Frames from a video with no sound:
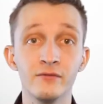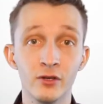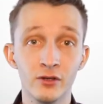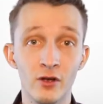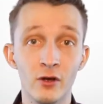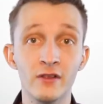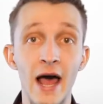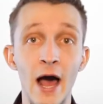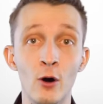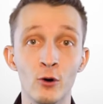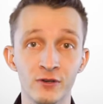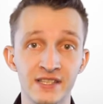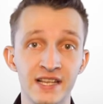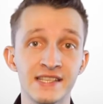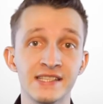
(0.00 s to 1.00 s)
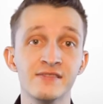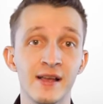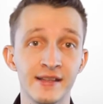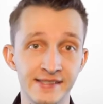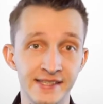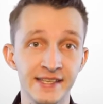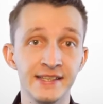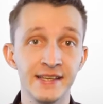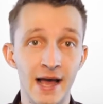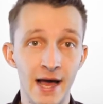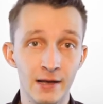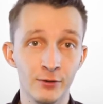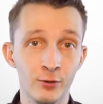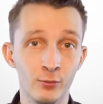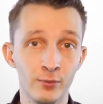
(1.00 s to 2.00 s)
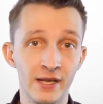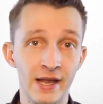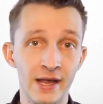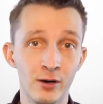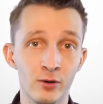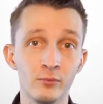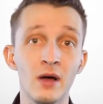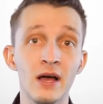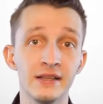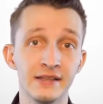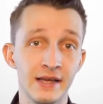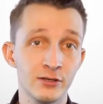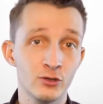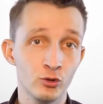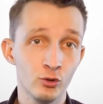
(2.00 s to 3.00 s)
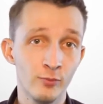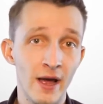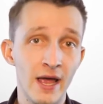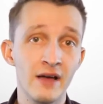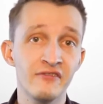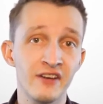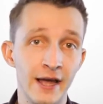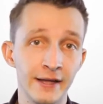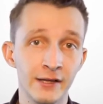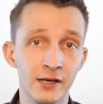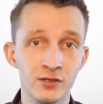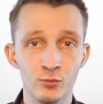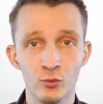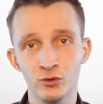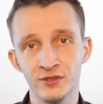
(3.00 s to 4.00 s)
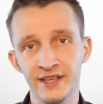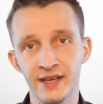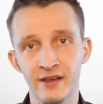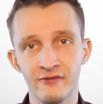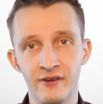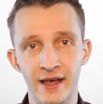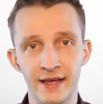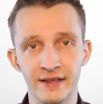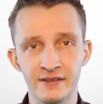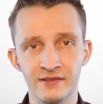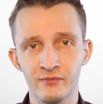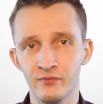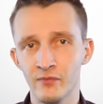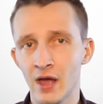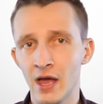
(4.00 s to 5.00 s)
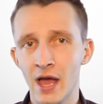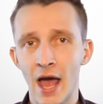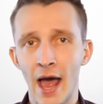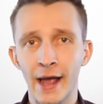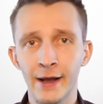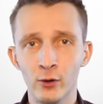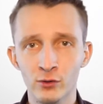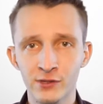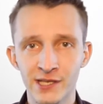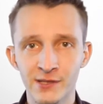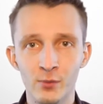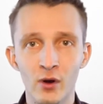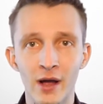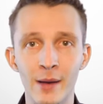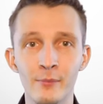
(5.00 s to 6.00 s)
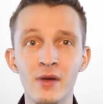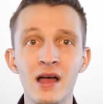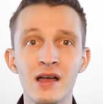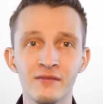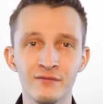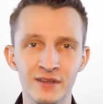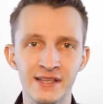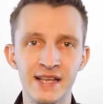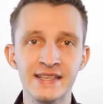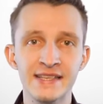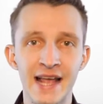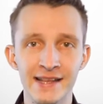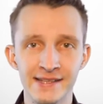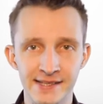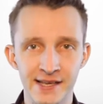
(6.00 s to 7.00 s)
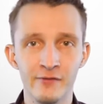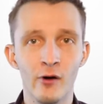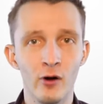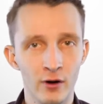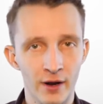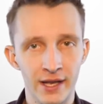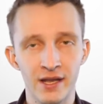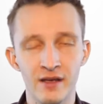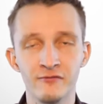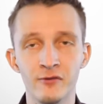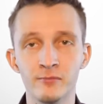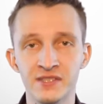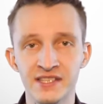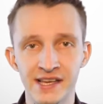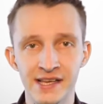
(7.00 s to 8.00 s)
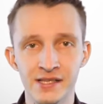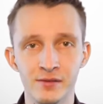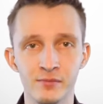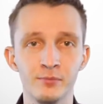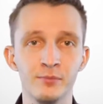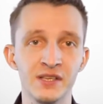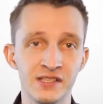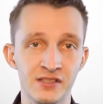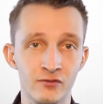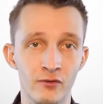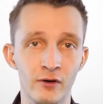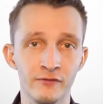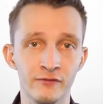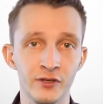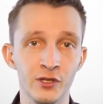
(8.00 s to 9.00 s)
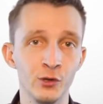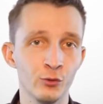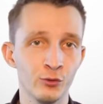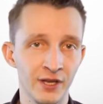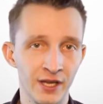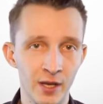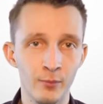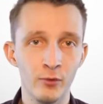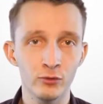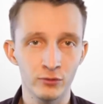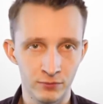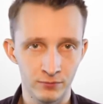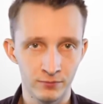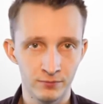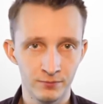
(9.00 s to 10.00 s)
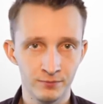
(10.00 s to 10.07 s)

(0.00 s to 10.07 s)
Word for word: wird dort auch das 20-Jahr-Jubiläum der Stubaier Freitagsmusik gefeiert. Ein großes Programm wird das ganze Wochenende vom 10. bis 12. Juni geboten.